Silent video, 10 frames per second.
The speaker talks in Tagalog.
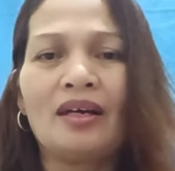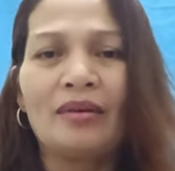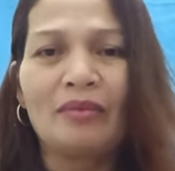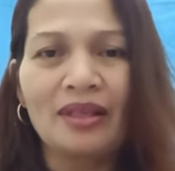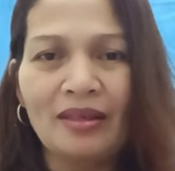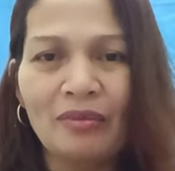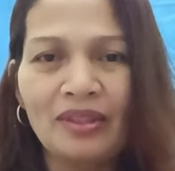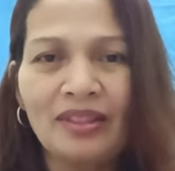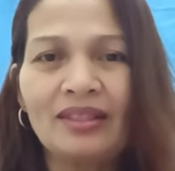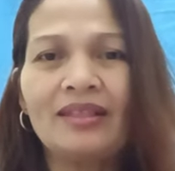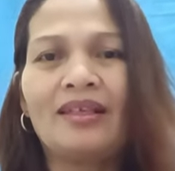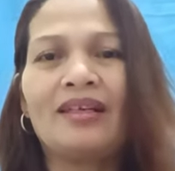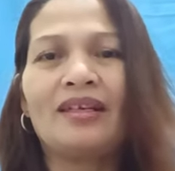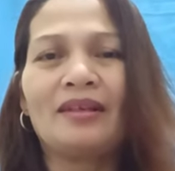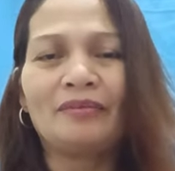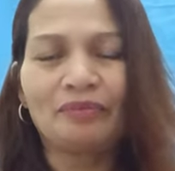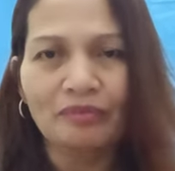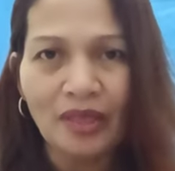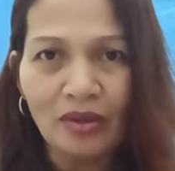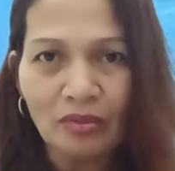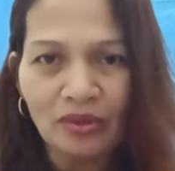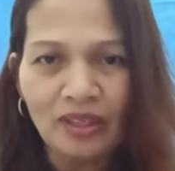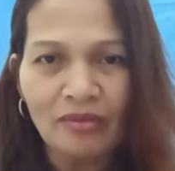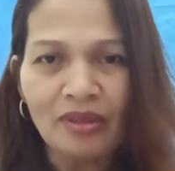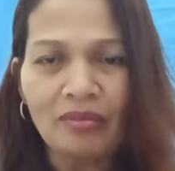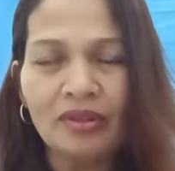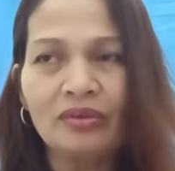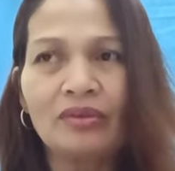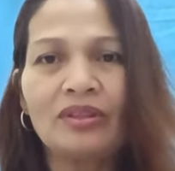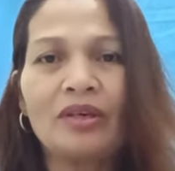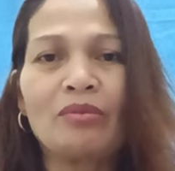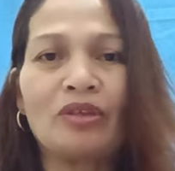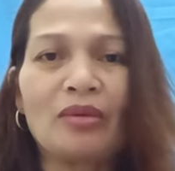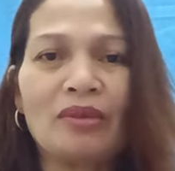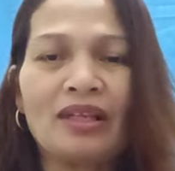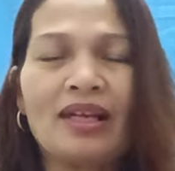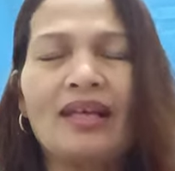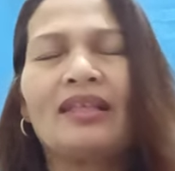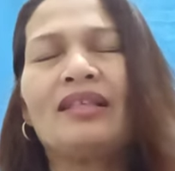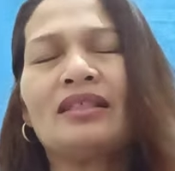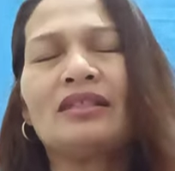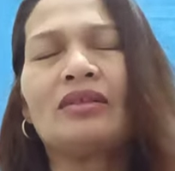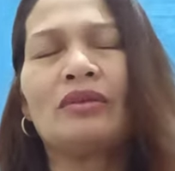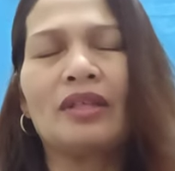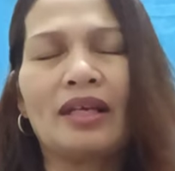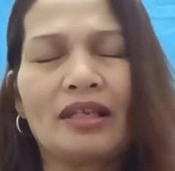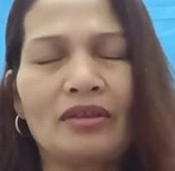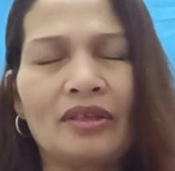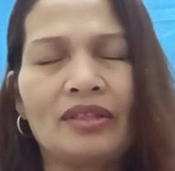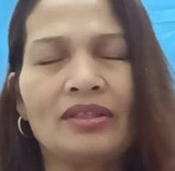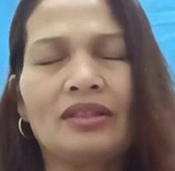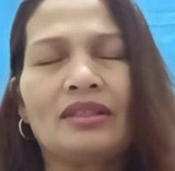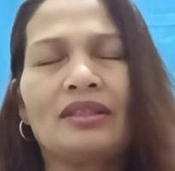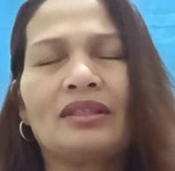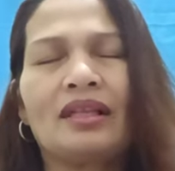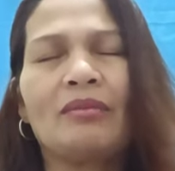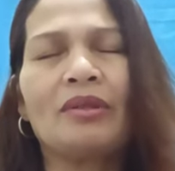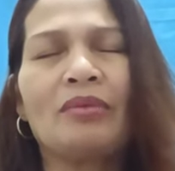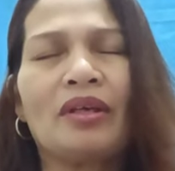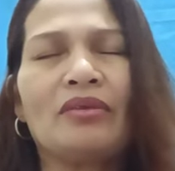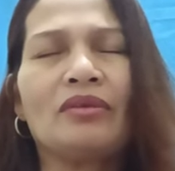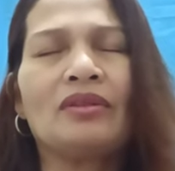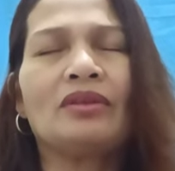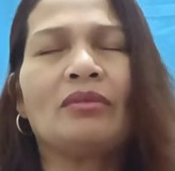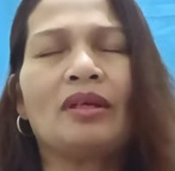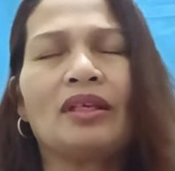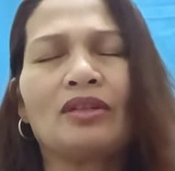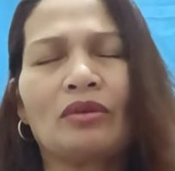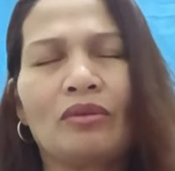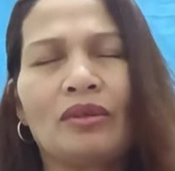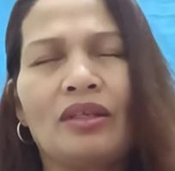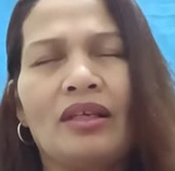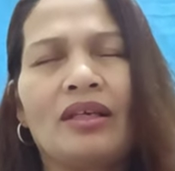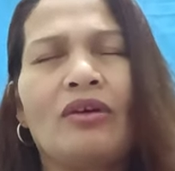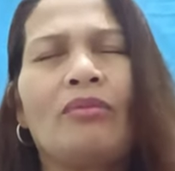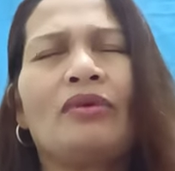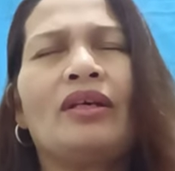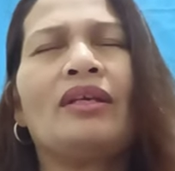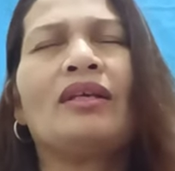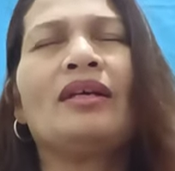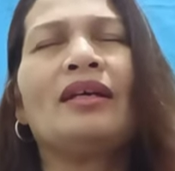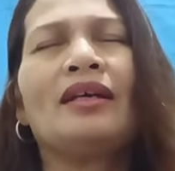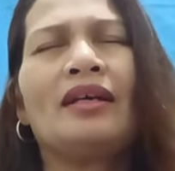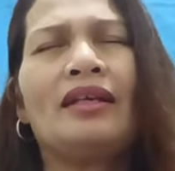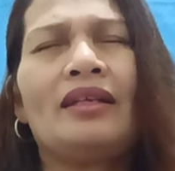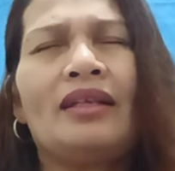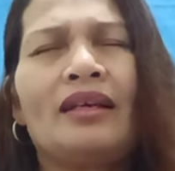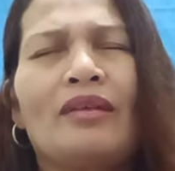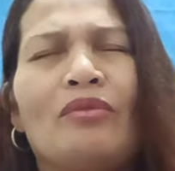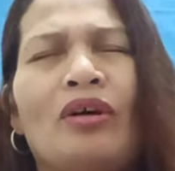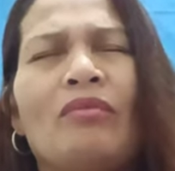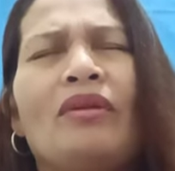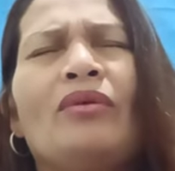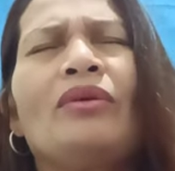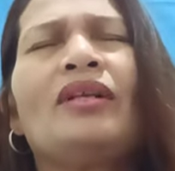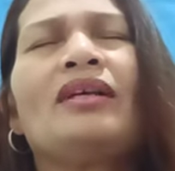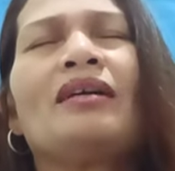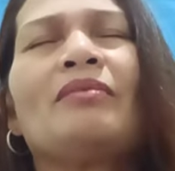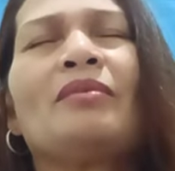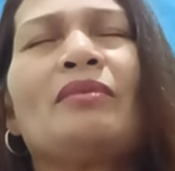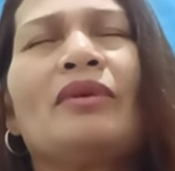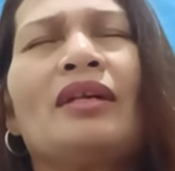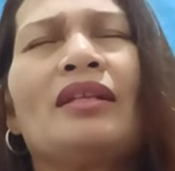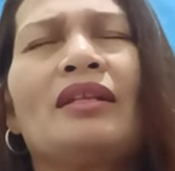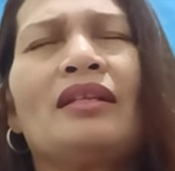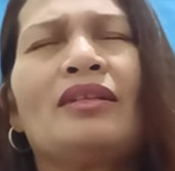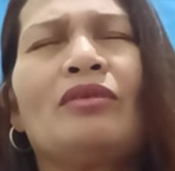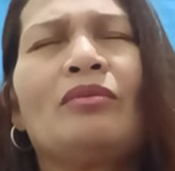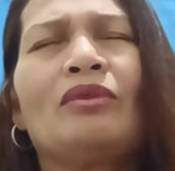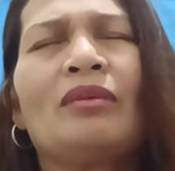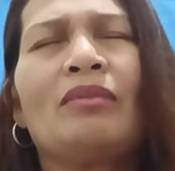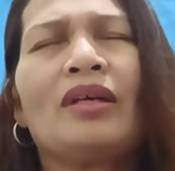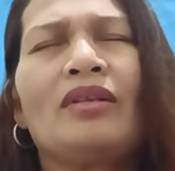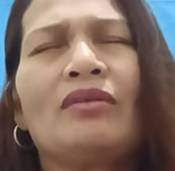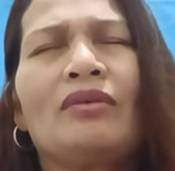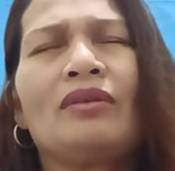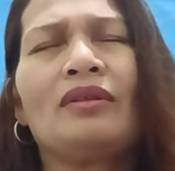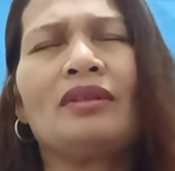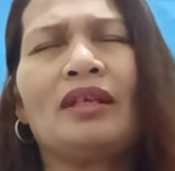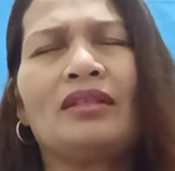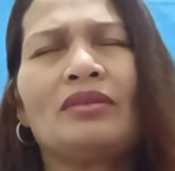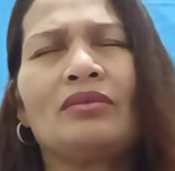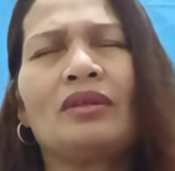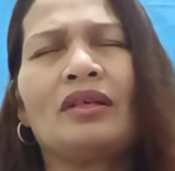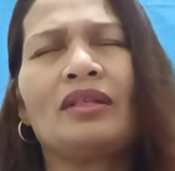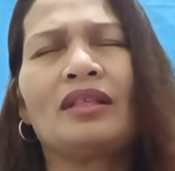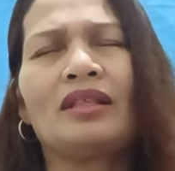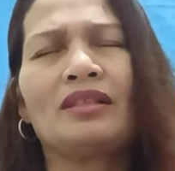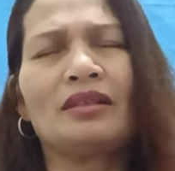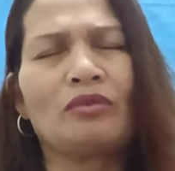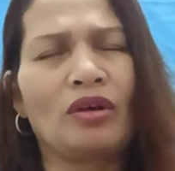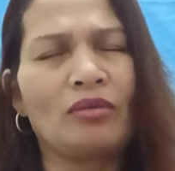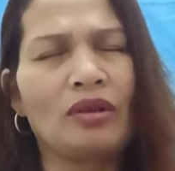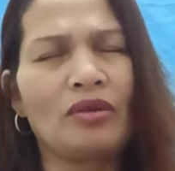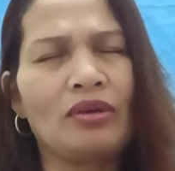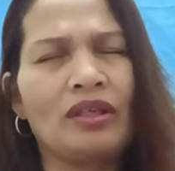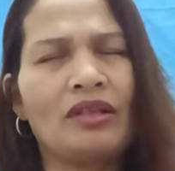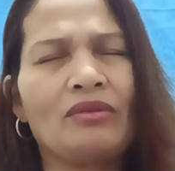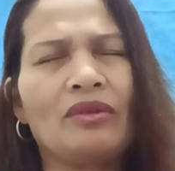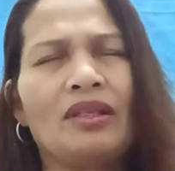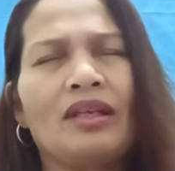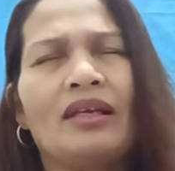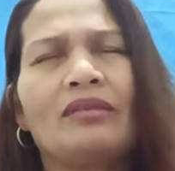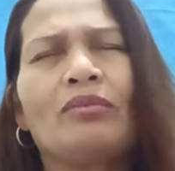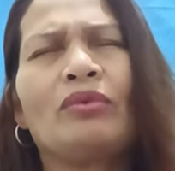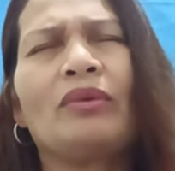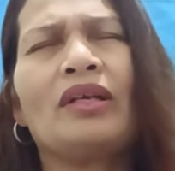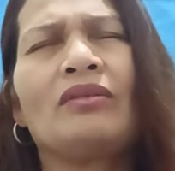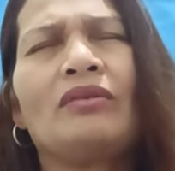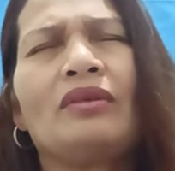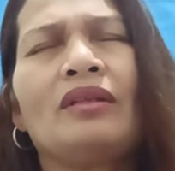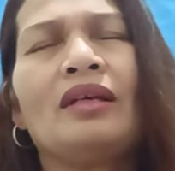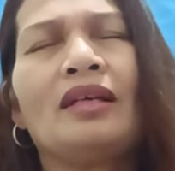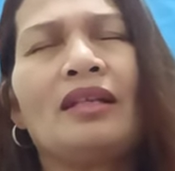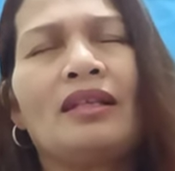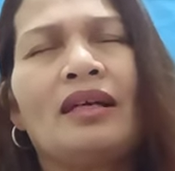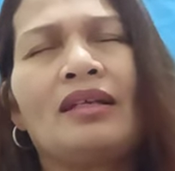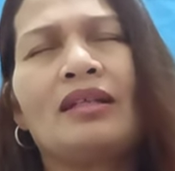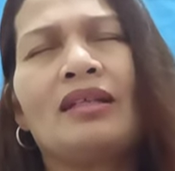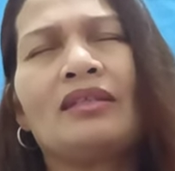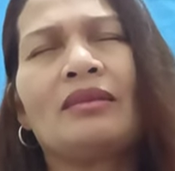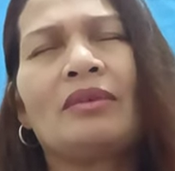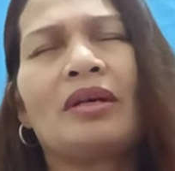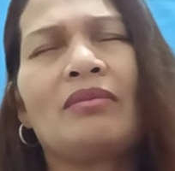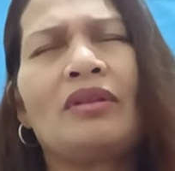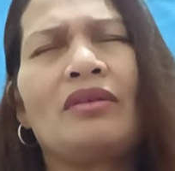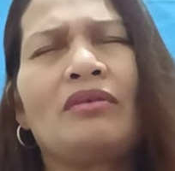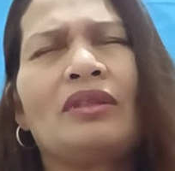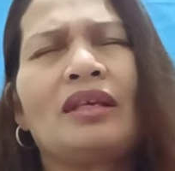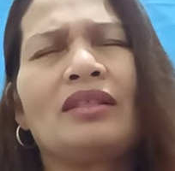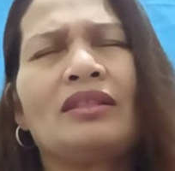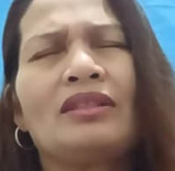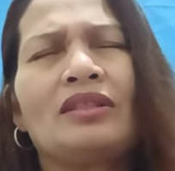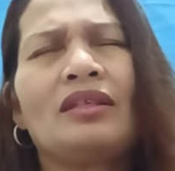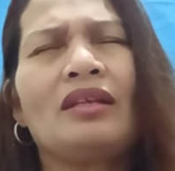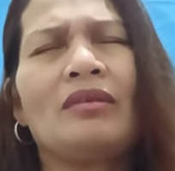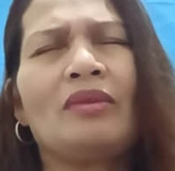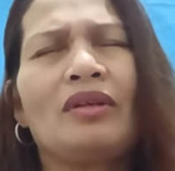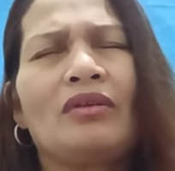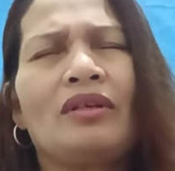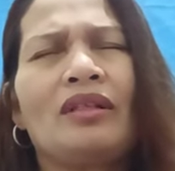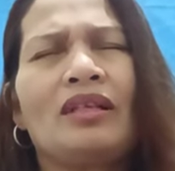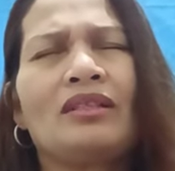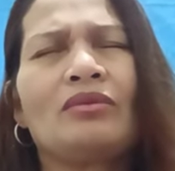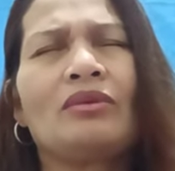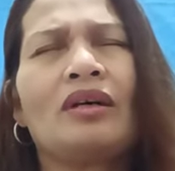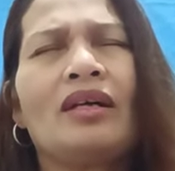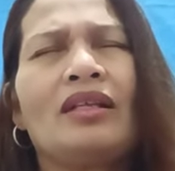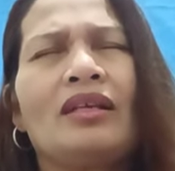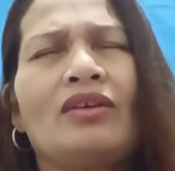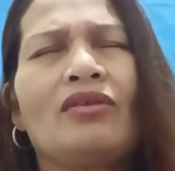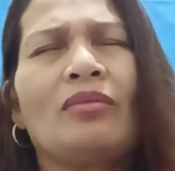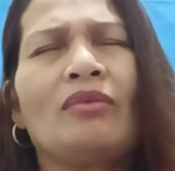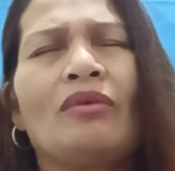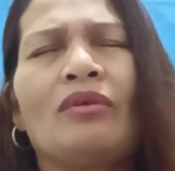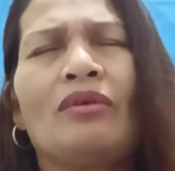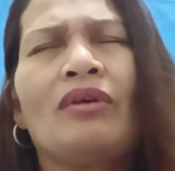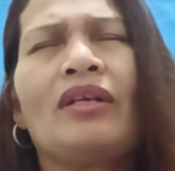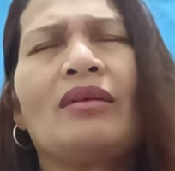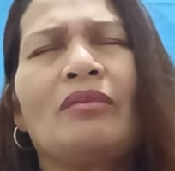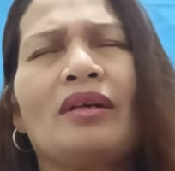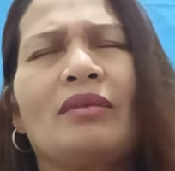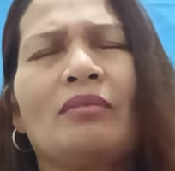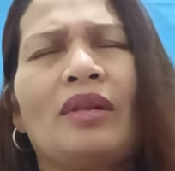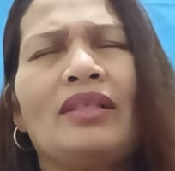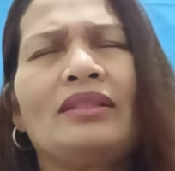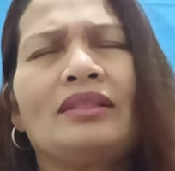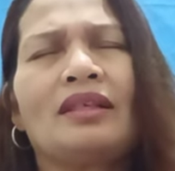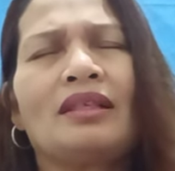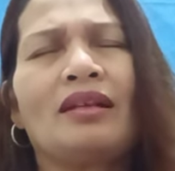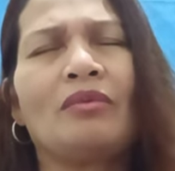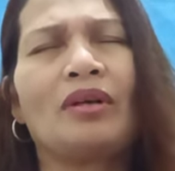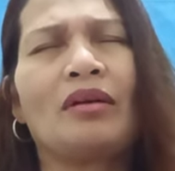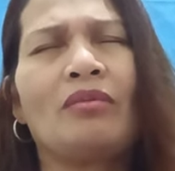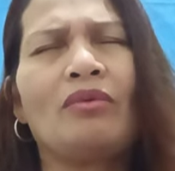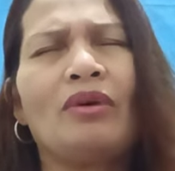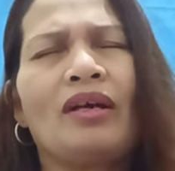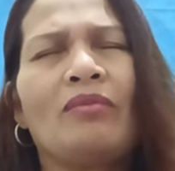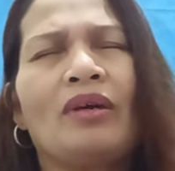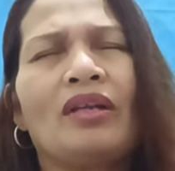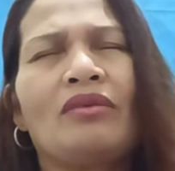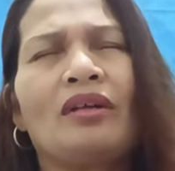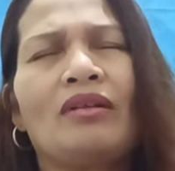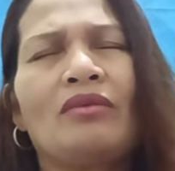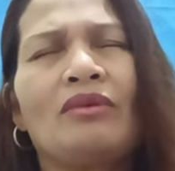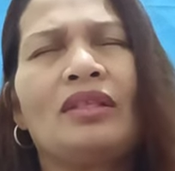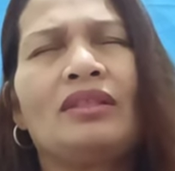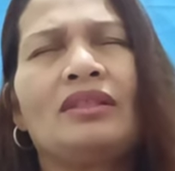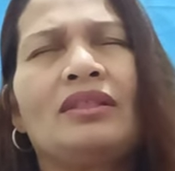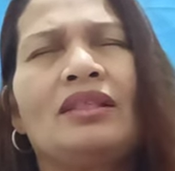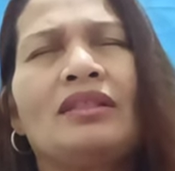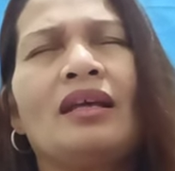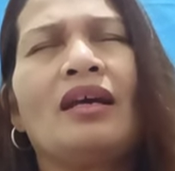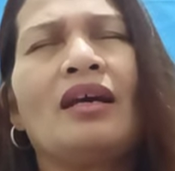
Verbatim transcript: mga kapatid, uh, bago po tayo magpatuloy, tayo muna yung manalangin. Yes, Lord, Hallelujah, Jesus. Salamat, Panginoon, sa umaga ito, Lord, na ikaw po ay Nayaan mo kami, Lord, na kami po ay nandito muli, Panginoon. Yes, O God, ginising mo kami, Lord. Hallelujah. Lahat po, Panginoon, nakarinig sa mga bidyong na isishare namin, Lord. Yes, O God, ikaw na po, Lord, ang mag-bless sa kanilang mga buhay, Panginoon. Hallelujah, Jesus.